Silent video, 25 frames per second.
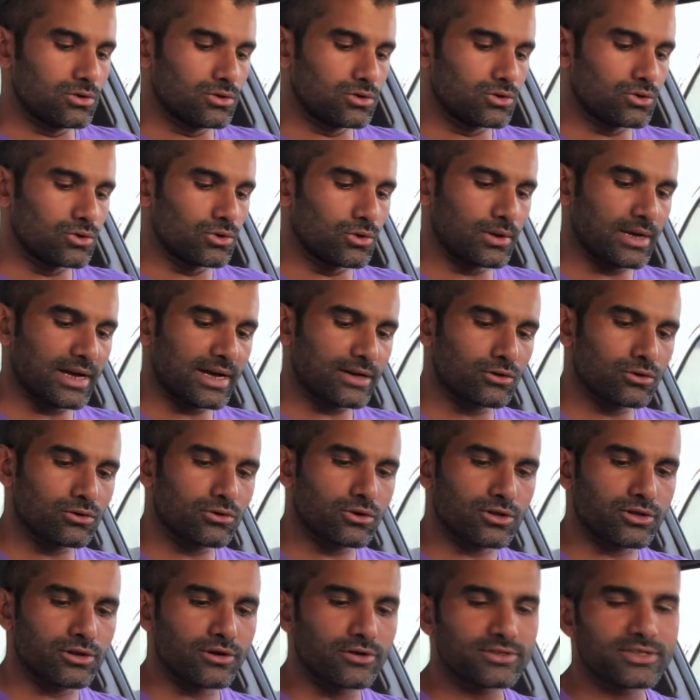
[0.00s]
তো এখন
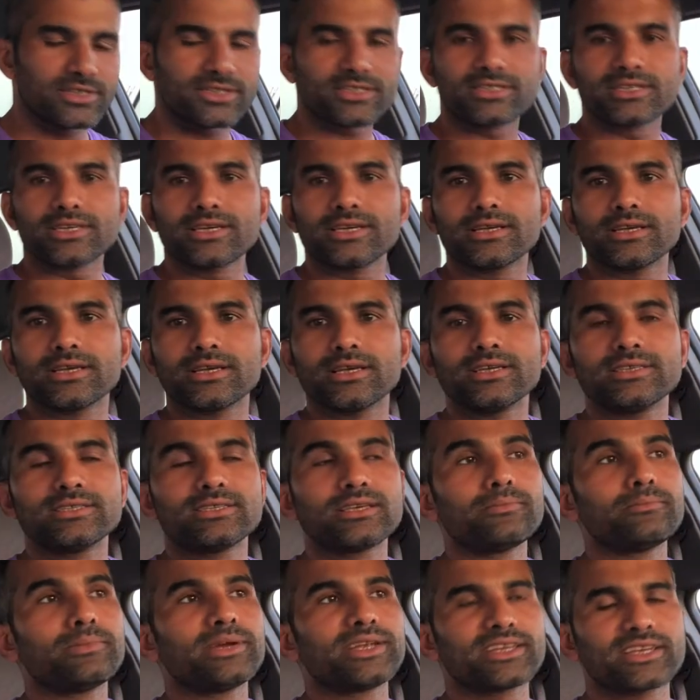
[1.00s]
কথা হয়েছে যে এই যে
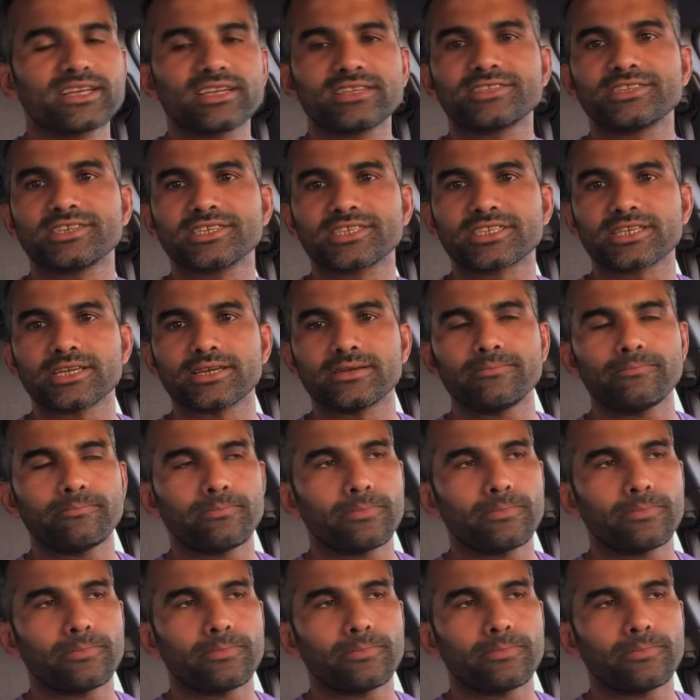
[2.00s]
মেডিকেল সিস্টেম